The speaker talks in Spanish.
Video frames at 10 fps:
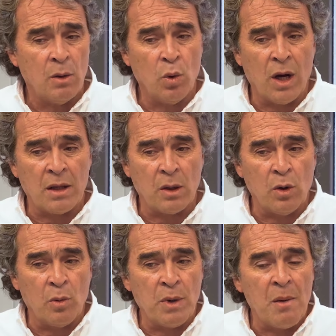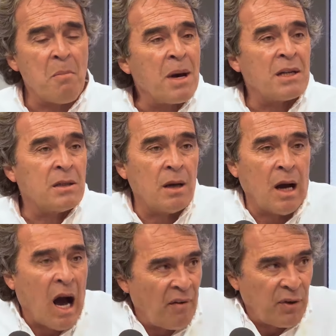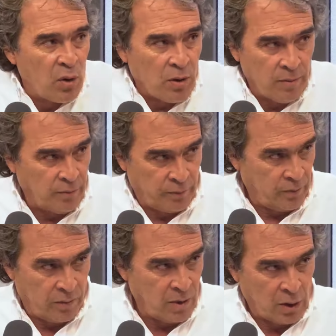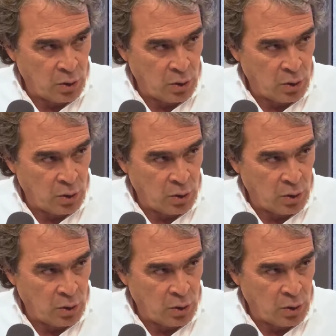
lugar de Colombia más afro de